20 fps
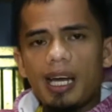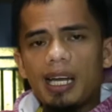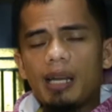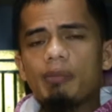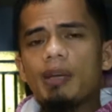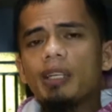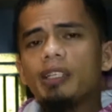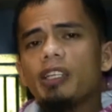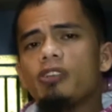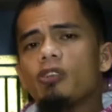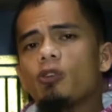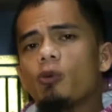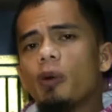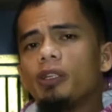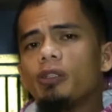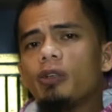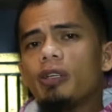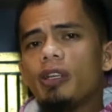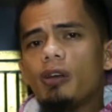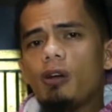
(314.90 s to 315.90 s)
Alam natin yung
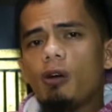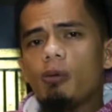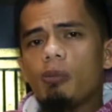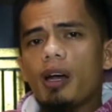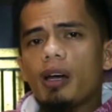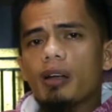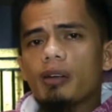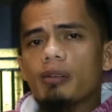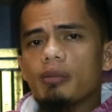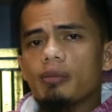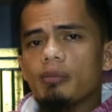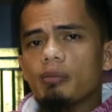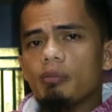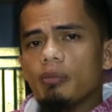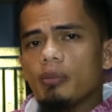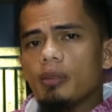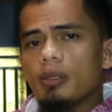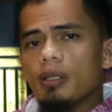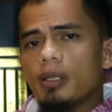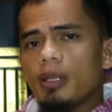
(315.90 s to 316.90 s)
kwento ni Umar
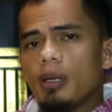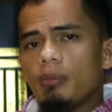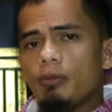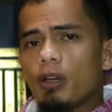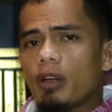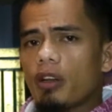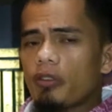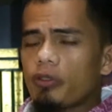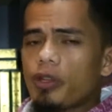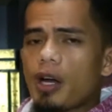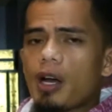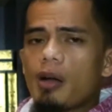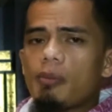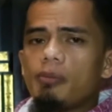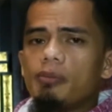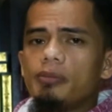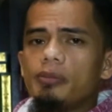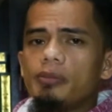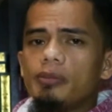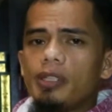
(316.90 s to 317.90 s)
ibn
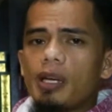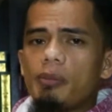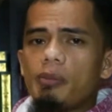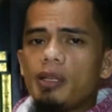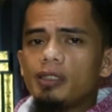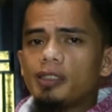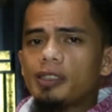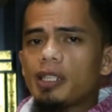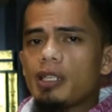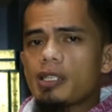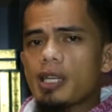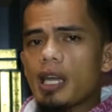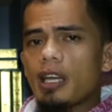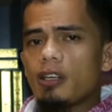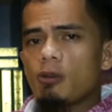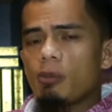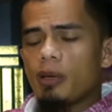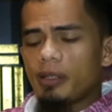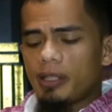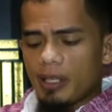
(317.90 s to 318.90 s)
Khattab na minsan siya ay
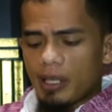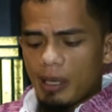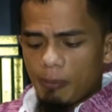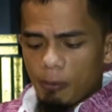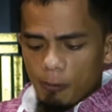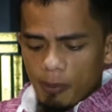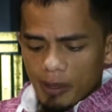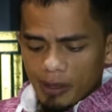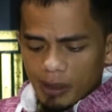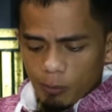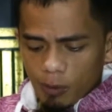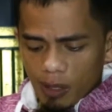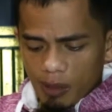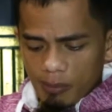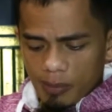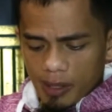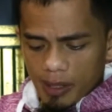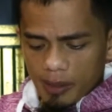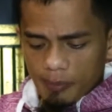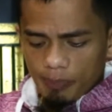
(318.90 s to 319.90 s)
dumating kay Propeta
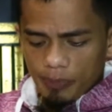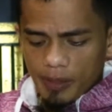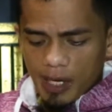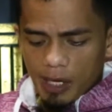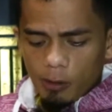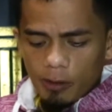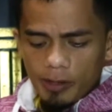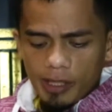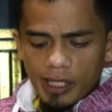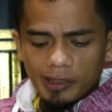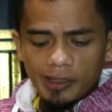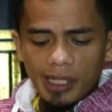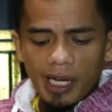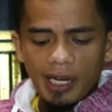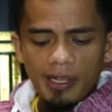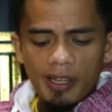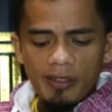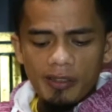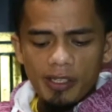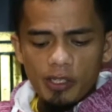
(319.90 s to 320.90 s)
Muhammad according sa
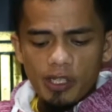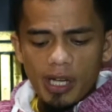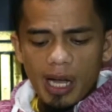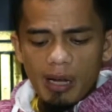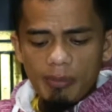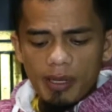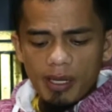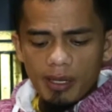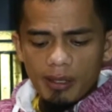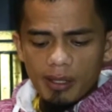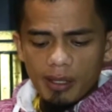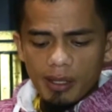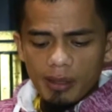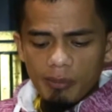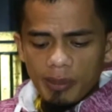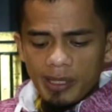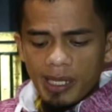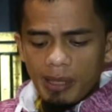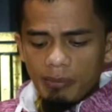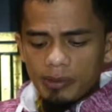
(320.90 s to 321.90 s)
hadith ni Jabir
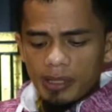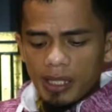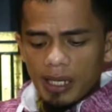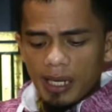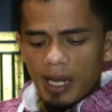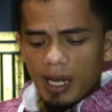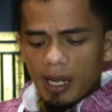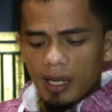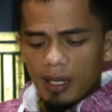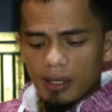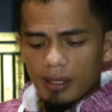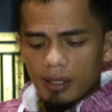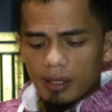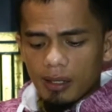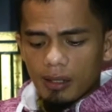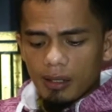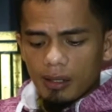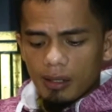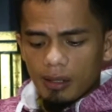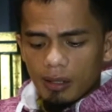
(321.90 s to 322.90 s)
bin Abdullah
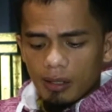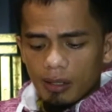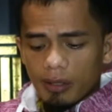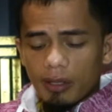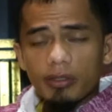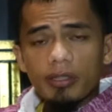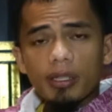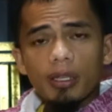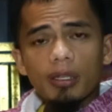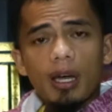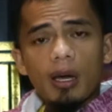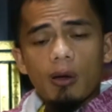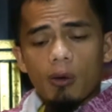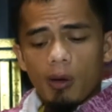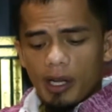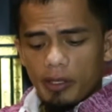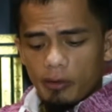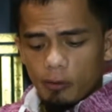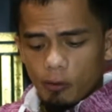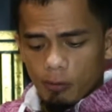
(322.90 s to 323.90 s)

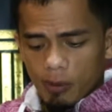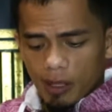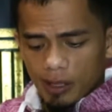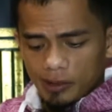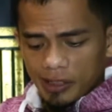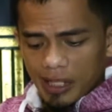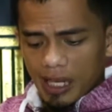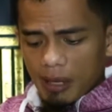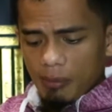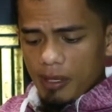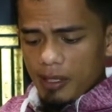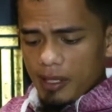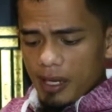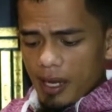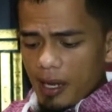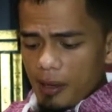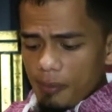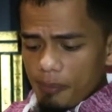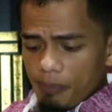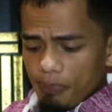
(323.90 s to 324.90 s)
radiyallahu anhuma. Sinabi
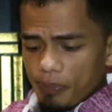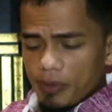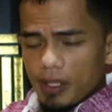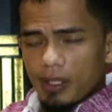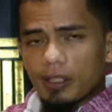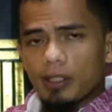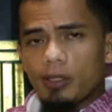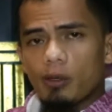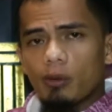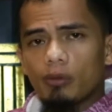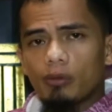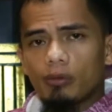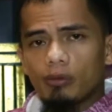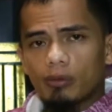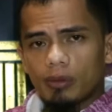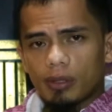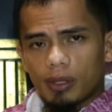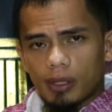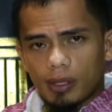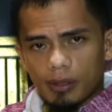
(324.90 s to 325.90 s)
niya
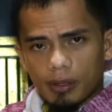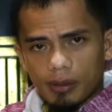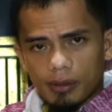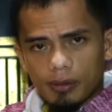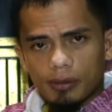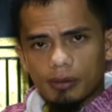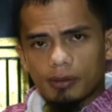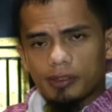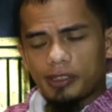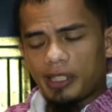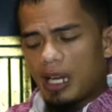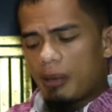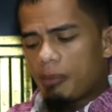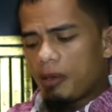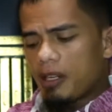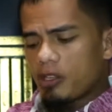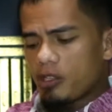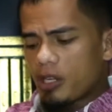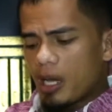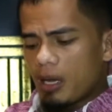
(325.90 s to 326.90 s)
yung
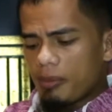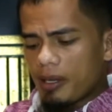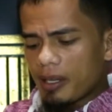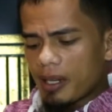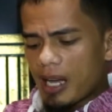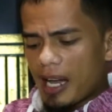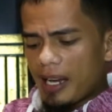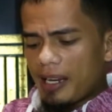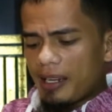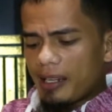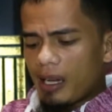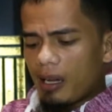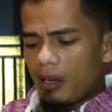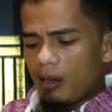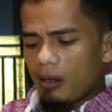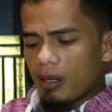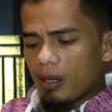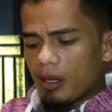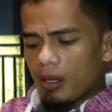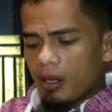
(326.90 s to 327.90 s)
sinabi ni Jabir
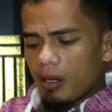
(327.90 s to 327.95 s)
anna